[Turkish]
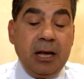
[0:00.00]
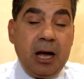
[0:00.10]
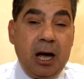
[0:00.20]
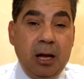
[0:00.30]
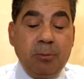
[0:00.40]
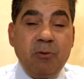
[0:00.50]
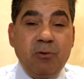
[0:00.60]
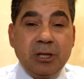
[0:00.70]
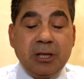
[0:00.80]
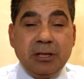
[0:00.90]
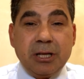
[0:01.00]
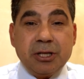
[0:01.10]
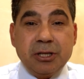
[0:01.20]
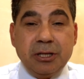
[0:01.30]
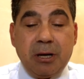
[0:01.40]
Alman
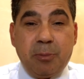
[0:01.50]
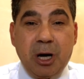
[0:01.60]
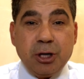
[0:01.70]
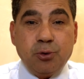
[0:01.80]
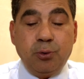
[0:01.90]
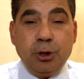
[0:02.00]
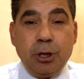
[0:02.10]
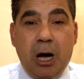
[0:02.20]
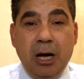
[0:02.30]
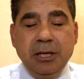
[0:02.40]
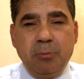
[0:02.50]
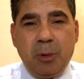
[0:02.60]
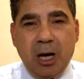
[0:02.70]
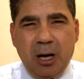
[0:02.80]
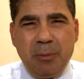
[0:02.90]
vatandaşlığına başvuruyu hangi
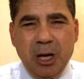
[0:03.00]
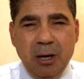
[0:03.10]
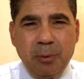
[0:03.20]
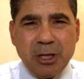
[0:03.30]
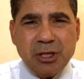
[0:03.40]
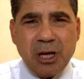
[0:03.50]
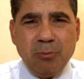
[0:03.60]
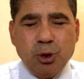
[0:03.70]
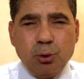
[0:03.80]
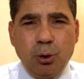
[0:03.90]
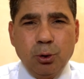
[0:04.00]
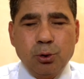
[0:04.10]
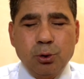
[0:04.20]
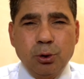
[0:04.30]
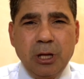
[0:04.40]
makama yapacağımız
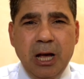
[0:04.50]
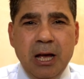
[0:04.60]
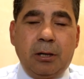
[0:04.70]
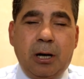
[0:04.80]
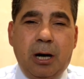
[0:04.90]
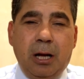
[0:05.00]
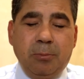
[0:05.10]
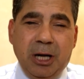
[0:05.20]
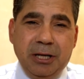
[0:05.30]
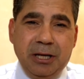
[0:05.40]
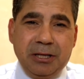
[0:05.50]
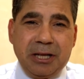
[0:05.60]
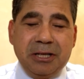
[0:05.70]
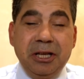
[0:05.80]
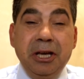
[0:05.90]
konusunda
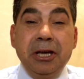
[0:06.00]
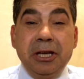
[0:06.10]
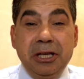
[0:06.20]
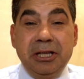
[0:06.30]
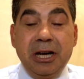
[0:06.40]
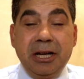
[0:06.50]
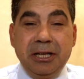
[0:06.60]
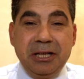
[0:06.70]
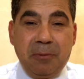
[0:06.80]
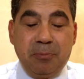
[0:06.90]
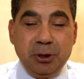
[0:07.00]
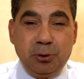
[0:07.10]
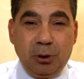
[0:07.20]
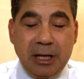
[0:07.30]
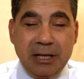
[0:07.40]
Almanya'daki idari yapı
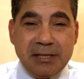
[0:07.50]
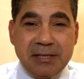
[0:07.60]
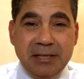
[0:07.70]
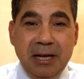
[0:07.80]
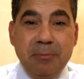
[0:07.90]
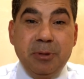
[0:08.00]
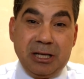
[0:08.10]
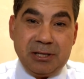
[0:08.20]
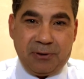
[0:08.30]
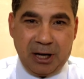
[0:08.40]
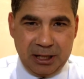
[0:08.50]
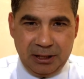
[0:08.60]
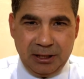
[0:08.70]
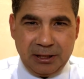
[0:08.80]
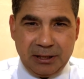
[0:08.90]
dolayısıyla biraz
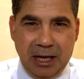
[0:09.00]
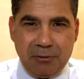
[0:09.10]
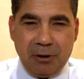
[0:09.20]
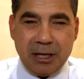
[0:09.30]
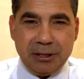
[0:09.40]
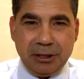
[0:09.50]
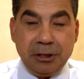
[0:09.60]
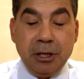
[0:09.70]
farklılıklar vardır.